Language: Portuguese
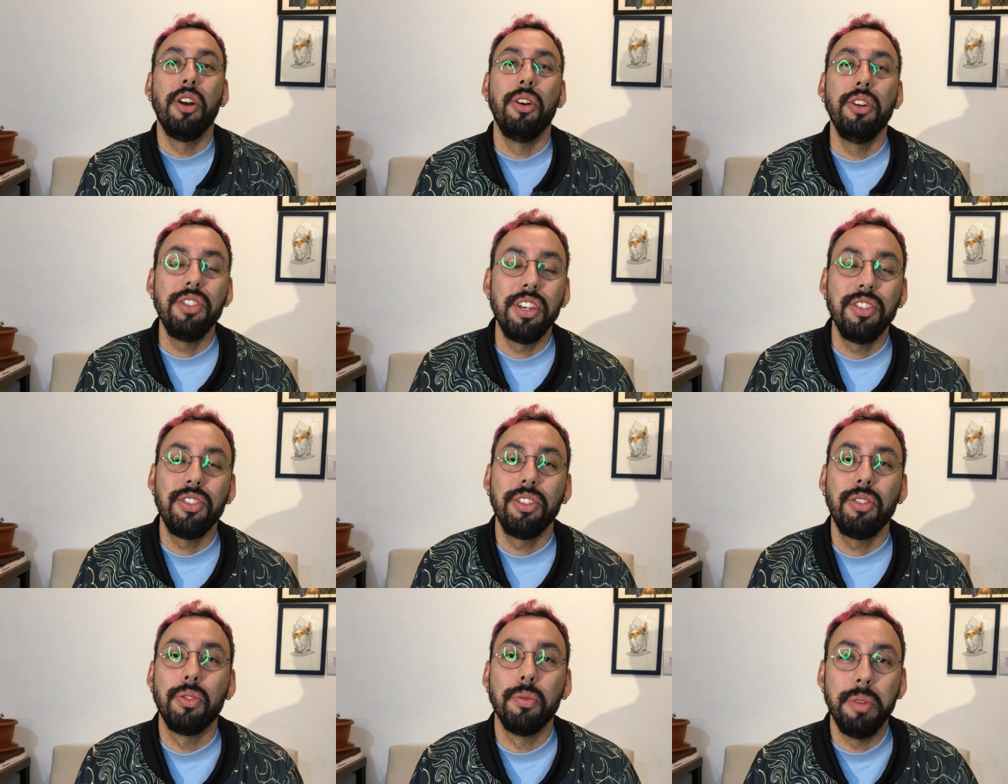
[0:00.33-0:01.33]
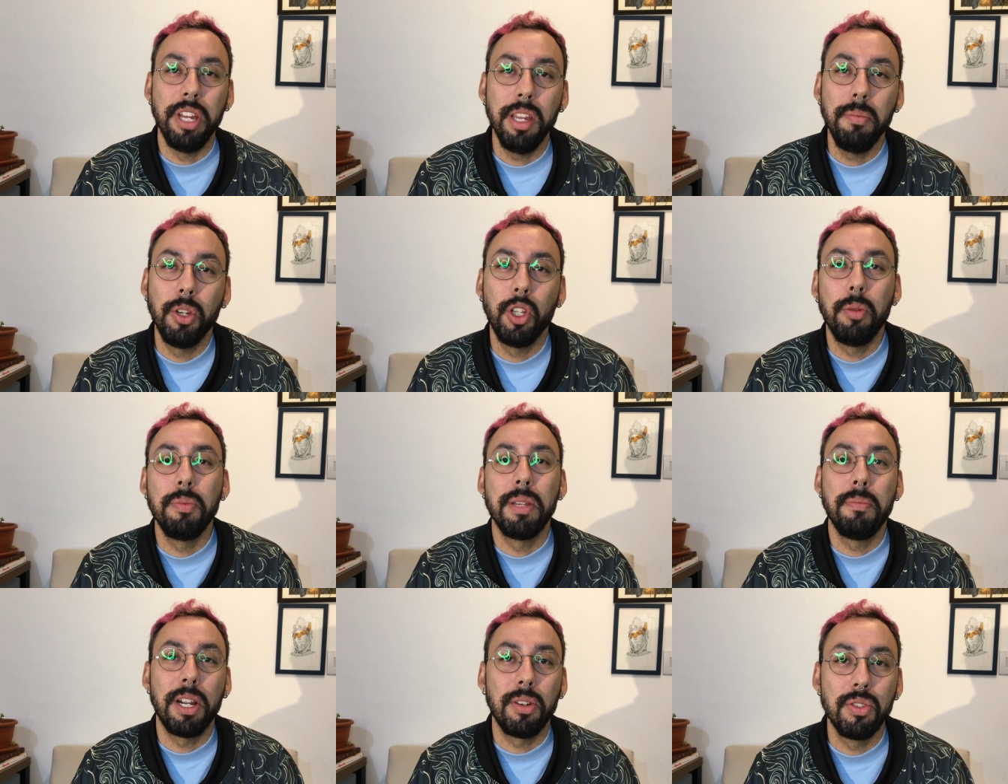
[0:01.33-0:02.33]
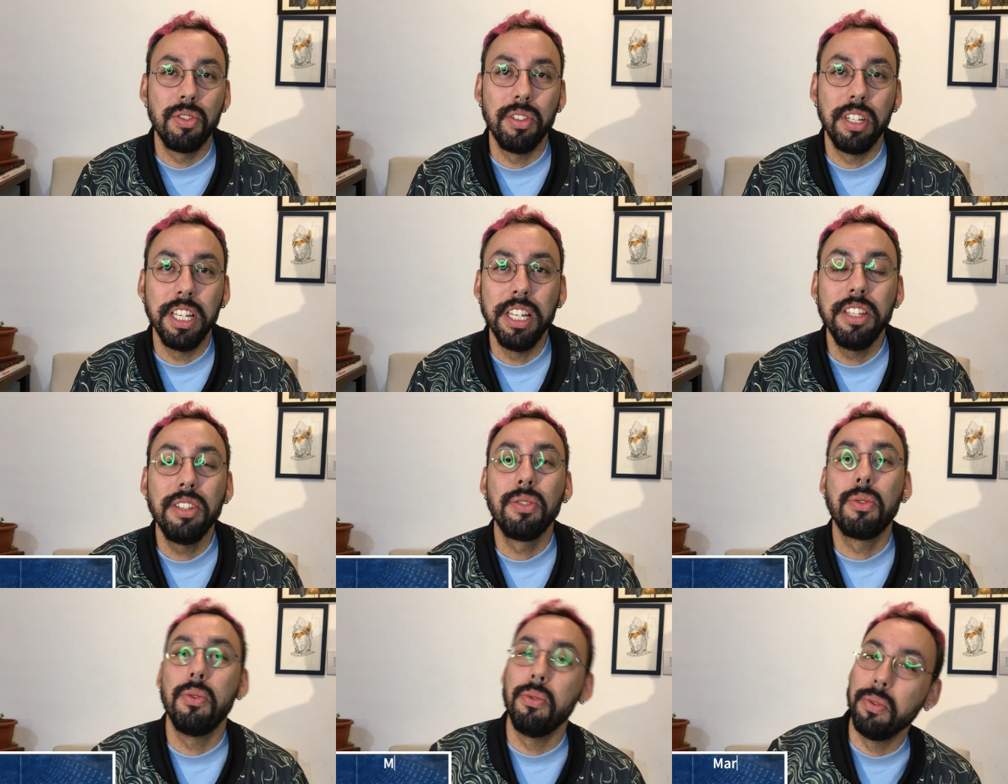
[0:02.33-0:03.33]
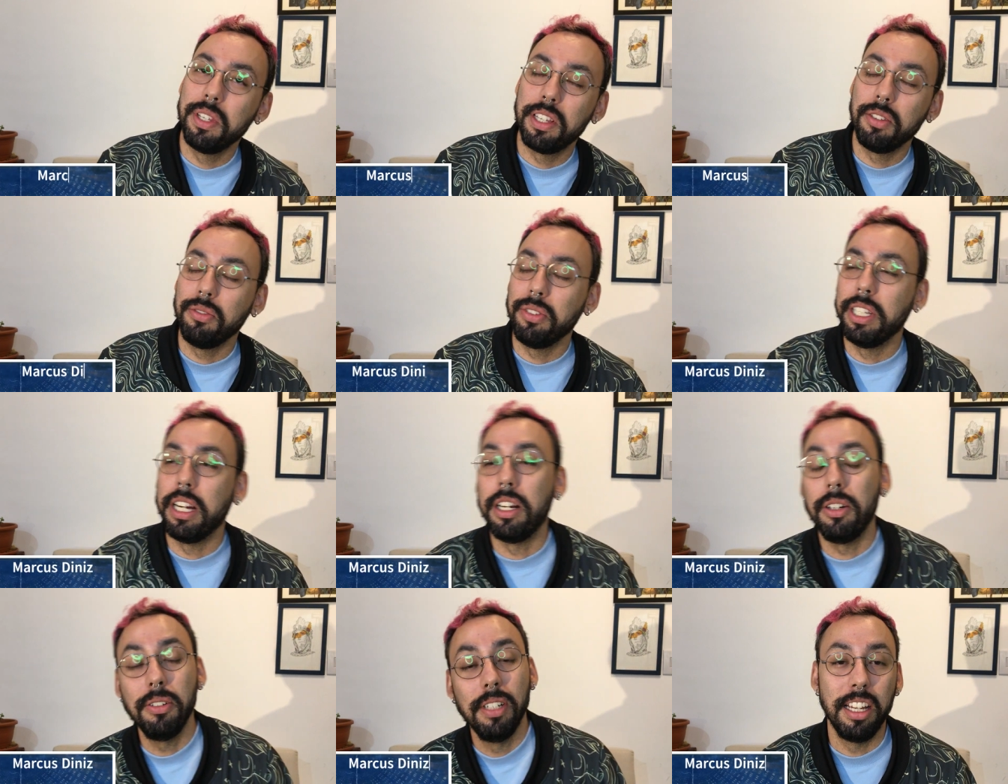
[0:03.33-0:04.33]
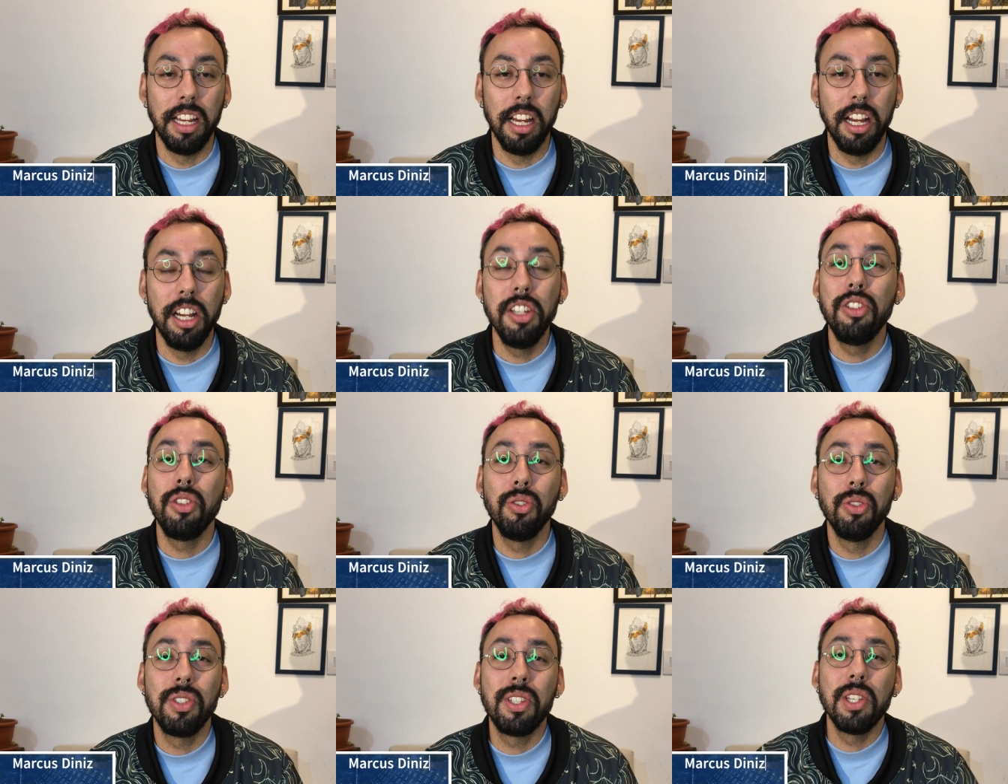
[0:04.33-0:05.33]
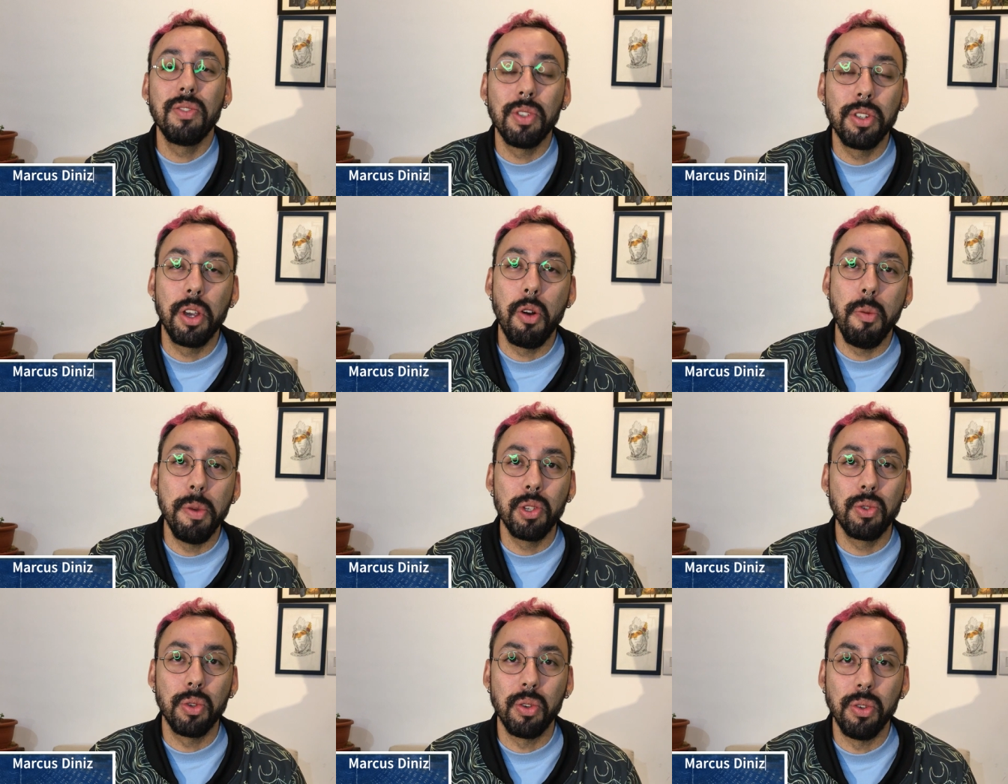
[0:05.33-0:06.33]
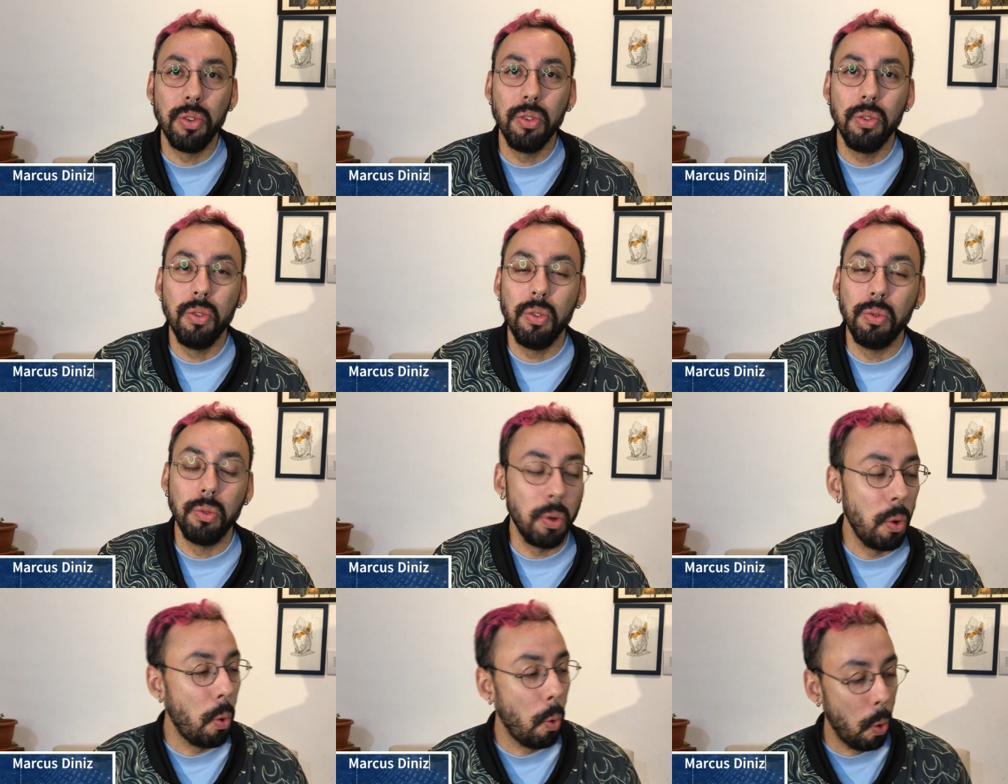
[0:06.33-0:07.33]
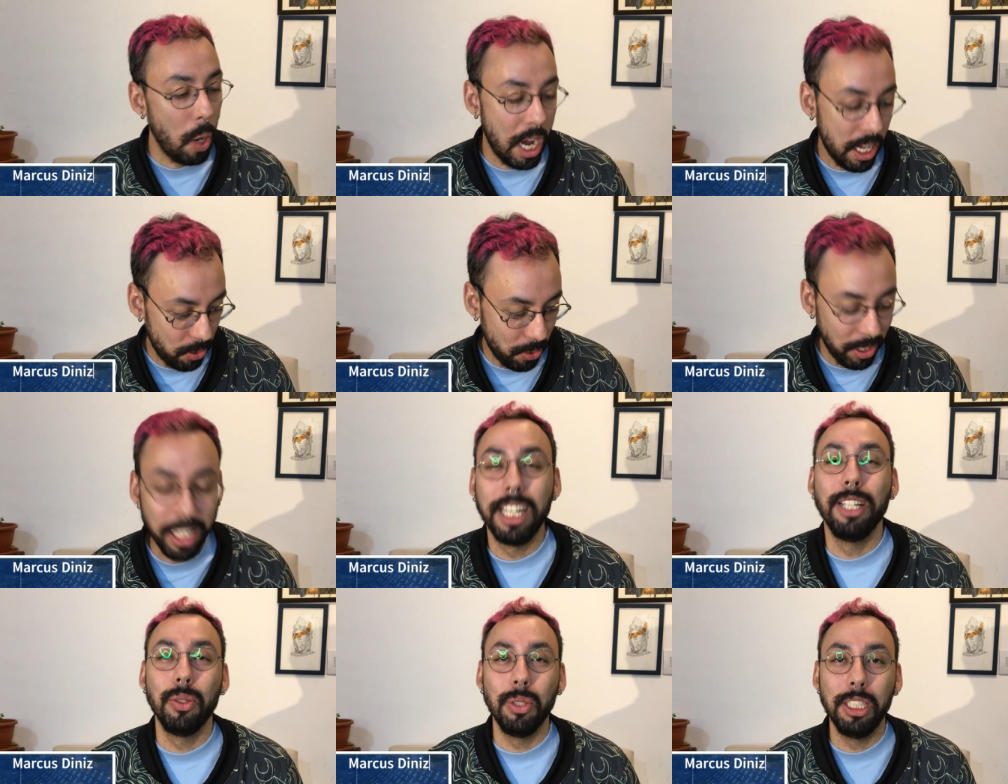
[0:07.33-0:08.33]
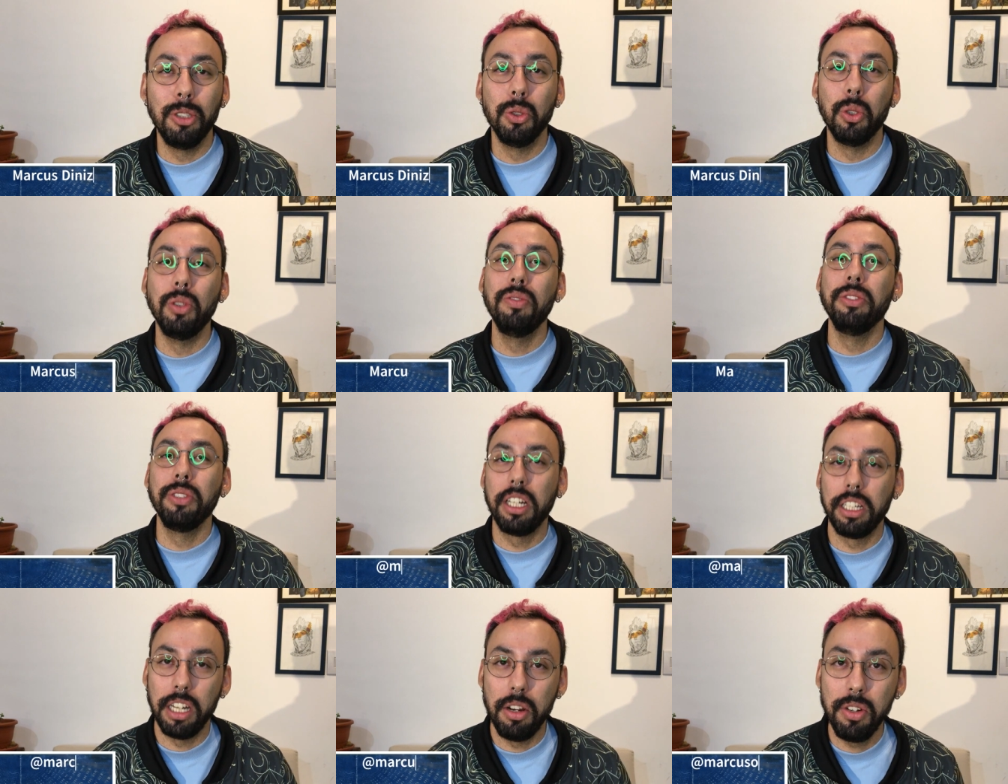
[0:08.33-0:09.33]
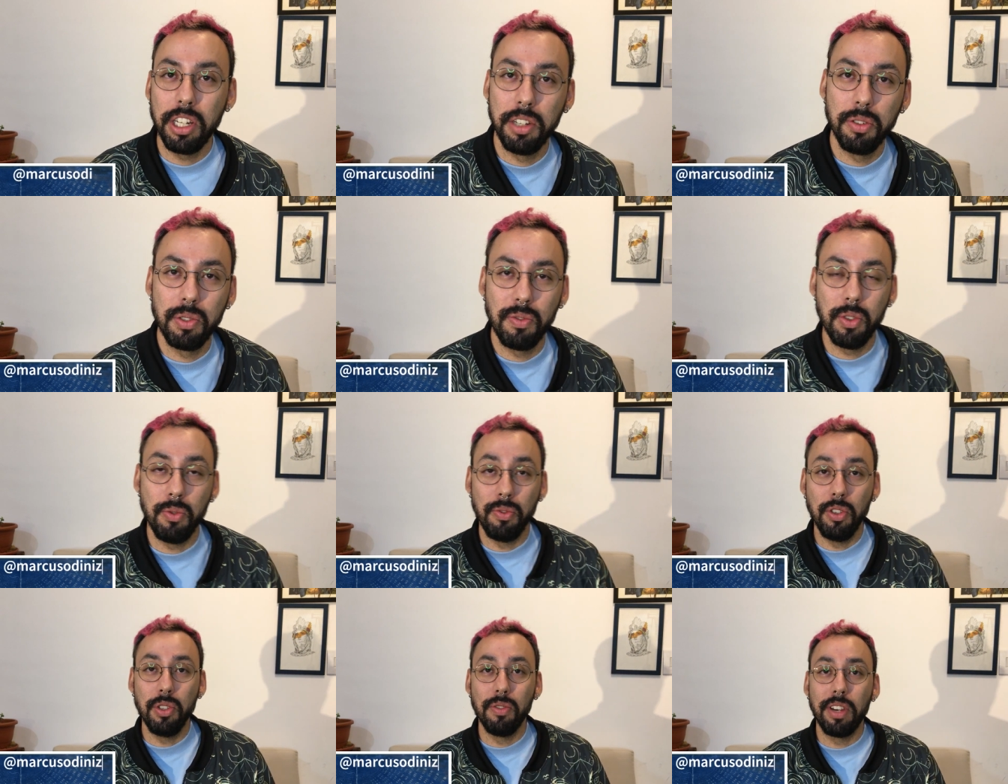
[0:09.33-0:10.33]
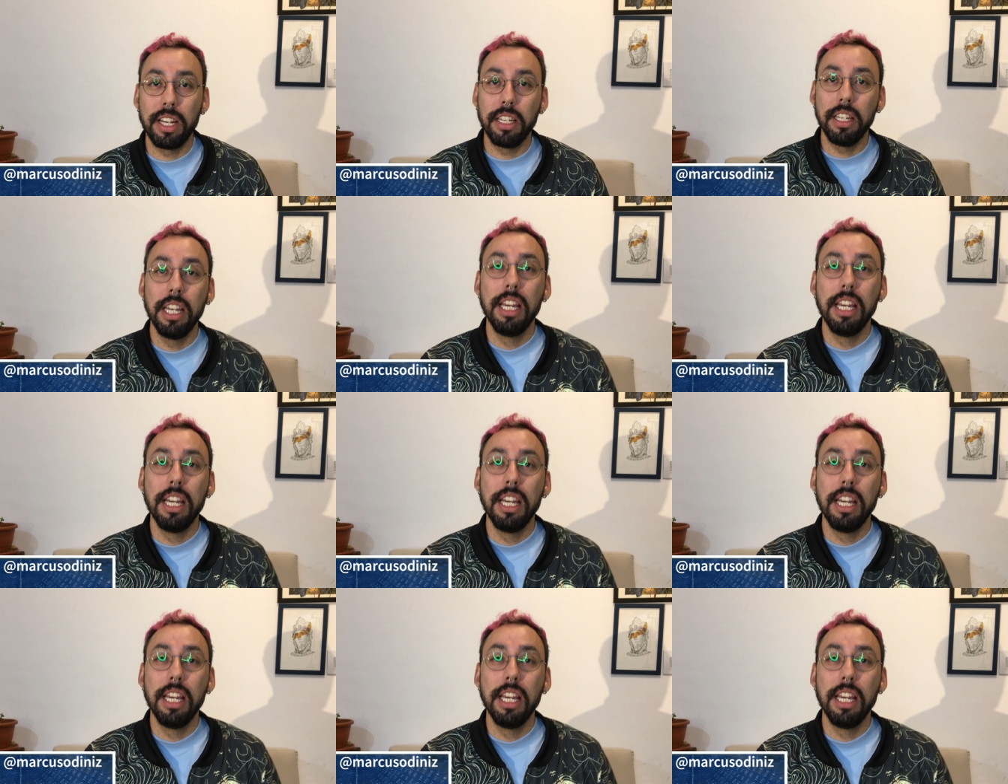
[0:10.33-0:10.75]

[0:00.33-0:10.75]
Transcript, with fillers: Oi, gente, tudo bem? Meu nome é Marcos Diniz, com o Isa é no final. Antes de tudo, vocês viram que começou um quadro, querendo ou não, novo no canal, que os, o vídeo vai